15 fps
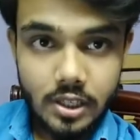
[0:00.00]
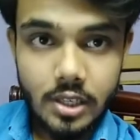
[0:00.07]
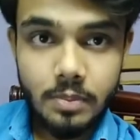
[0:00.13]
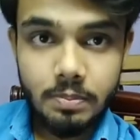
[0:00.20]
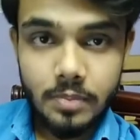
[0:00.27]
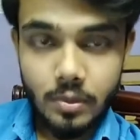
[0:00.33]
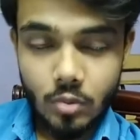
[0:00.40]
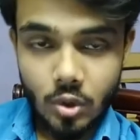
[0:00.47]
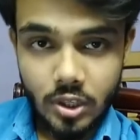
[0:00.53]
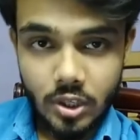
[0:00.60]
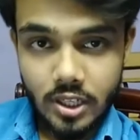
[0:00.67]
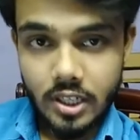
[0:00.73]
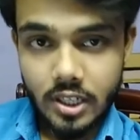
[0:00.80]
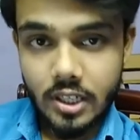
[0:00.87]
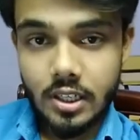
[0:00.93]
प्रमोट करने
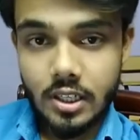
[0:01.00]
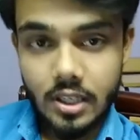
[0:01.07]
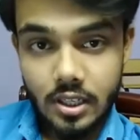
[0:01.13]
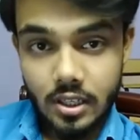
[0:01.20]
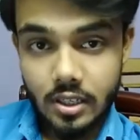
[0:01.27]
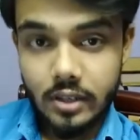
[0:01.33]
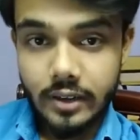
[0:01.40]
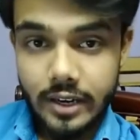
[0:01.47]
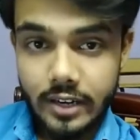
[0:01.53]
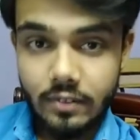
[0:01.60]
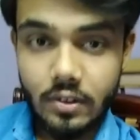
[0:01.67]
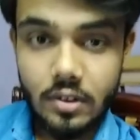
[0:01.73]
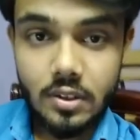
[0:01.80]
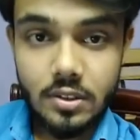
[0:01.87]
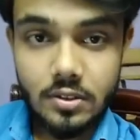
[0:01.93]
के लिए अलग अलग
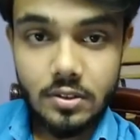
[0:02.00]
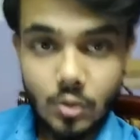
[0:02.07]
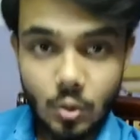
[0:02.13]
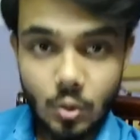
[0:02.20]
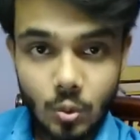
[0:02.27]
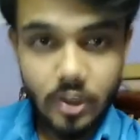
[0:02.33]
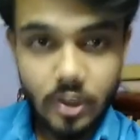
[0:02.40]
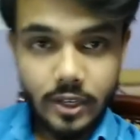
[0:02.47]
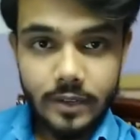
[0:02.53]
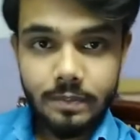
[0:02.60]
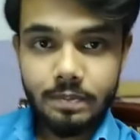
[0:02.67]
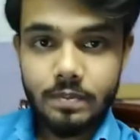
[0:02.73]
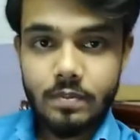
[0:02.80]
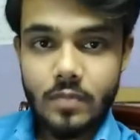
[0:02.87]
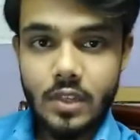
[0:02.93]
नेटवर्कर्स ढूंढ रहे हैं
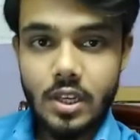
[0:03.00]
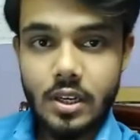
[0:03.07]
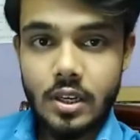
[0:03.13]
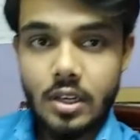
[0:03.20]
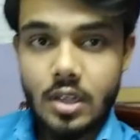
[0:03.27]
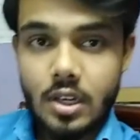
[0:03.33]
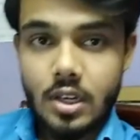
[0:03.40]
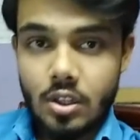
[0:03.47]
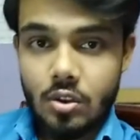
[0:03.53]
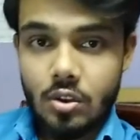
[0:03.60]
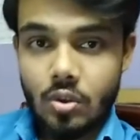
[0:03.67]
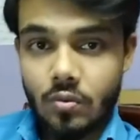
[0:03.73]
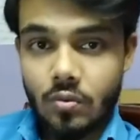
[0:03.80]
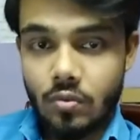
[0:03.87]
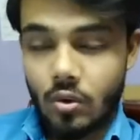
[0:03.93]
ठीक है तो
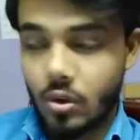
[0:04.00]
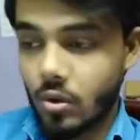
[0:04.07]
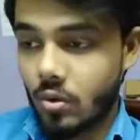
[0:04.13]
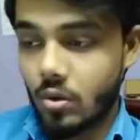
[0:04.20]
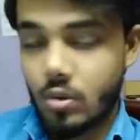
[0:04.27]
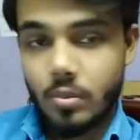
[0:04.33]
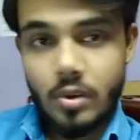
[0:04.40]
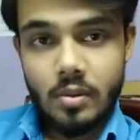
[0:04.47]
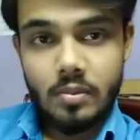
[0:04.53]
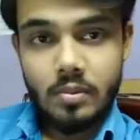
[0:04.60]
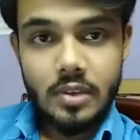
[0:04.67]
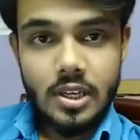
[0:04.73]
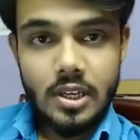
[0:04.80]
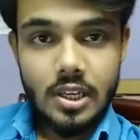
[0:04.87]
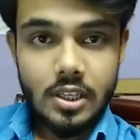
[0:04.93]
वो लोगों को प्रॉब्लम ये आ
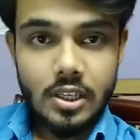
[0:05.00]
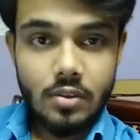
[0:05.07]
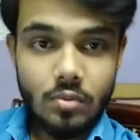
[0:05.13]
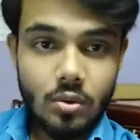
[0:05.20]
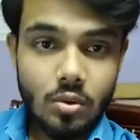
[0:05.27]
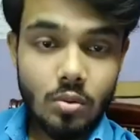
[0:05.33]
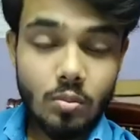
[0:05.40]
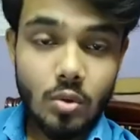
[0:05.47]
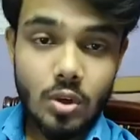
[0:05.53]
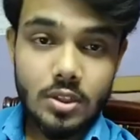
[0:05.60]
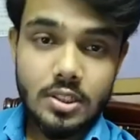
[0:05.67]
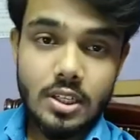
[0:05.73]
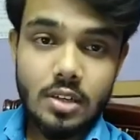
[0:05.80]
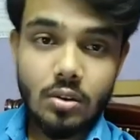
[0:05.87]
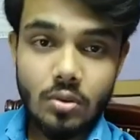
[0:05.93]
रही है कि वो लोग बहुत सारे
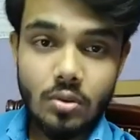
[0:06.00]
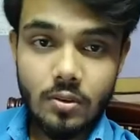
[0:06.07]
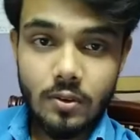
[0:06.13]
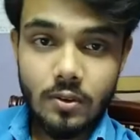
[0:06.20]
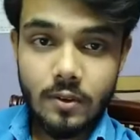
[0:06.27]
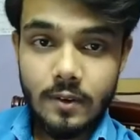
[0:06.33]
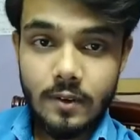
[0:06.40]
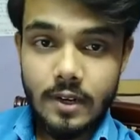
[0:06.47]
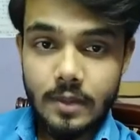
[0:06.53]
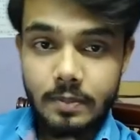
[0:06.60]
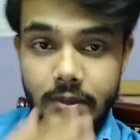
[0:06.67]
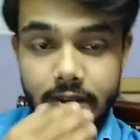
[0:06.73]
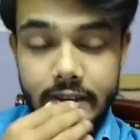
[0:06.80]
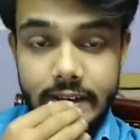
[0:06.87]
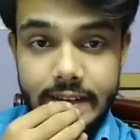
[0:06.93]
लोगों को अपने
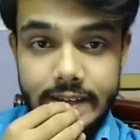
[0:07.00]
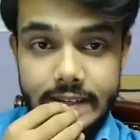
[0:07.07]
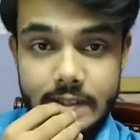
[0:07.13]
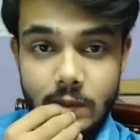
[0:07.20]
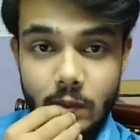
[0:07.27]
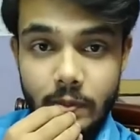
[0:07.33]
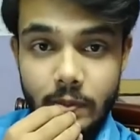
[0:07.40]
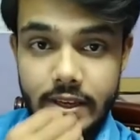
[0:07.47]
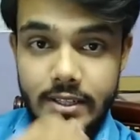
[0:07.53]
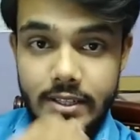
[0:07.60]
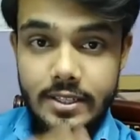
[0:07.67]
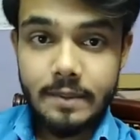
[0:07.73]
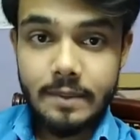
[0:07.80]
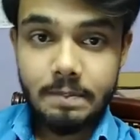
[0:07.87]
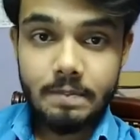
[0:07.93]
डिटेल्स तो भेज रहे
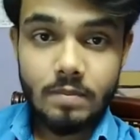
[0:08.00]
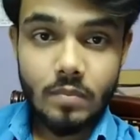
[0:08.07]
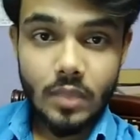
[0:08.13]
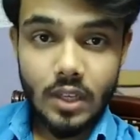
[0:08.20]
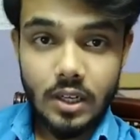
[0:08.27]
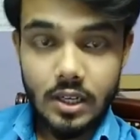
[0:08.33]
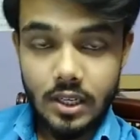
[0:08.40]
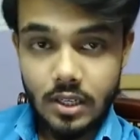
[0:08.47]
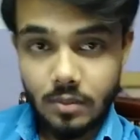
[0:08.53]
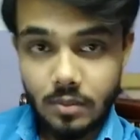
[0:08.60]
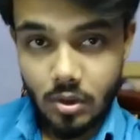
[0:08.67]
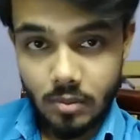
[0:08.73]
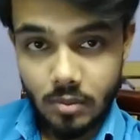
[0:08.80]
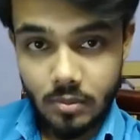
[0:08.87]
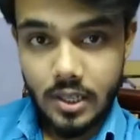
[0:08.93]
हैं लेकिन प्रॉब्लम
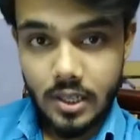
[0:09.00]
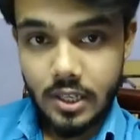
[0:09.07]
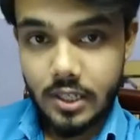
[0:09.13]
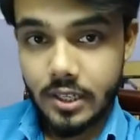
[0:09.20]
ये आ रही है